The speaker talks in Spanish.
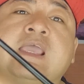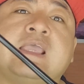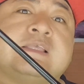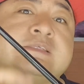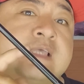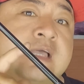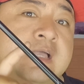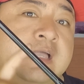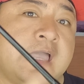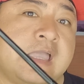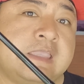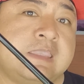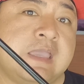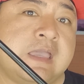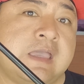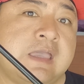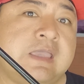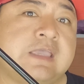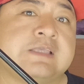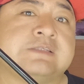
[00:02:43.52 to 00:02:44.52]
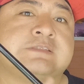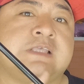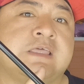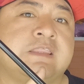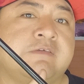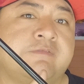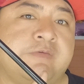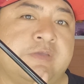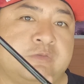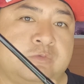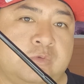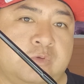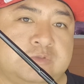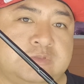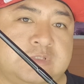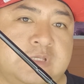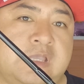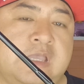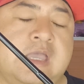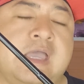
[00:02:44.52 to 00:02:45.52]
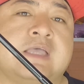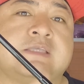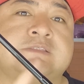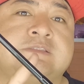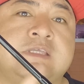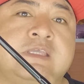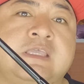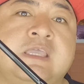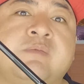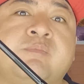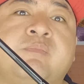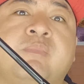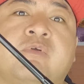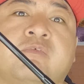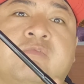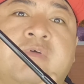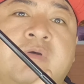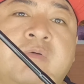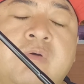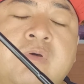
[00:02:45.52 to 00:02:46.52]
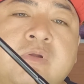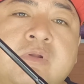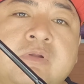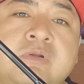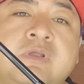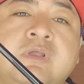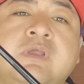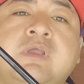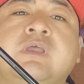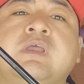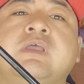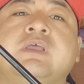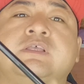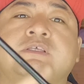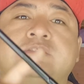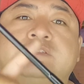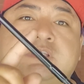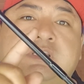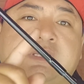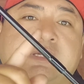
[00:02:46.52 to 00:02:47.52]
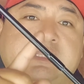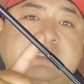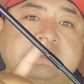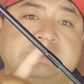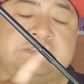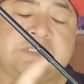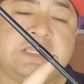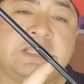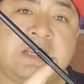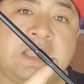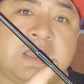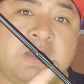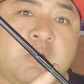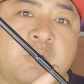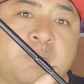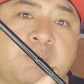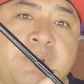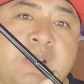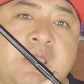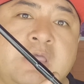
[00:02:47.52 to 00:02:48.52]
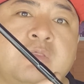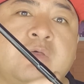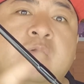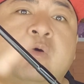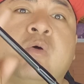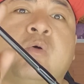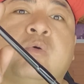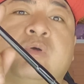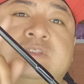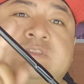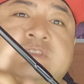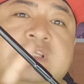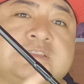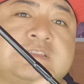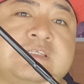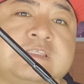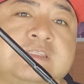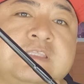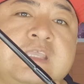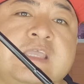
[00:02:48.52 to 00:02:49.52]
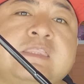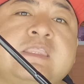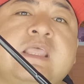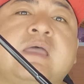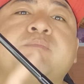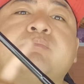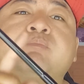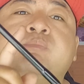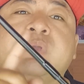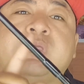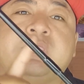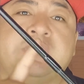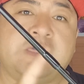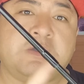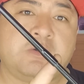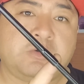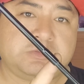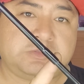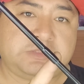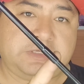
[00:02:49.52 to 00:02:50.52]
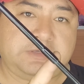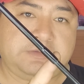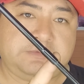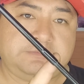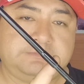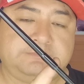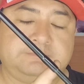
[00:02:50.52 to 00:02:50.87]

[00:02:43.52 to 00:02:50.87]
Esa caña está defectuosa, así que por favor, si recién la has comprado o estás en tienda, pide otra.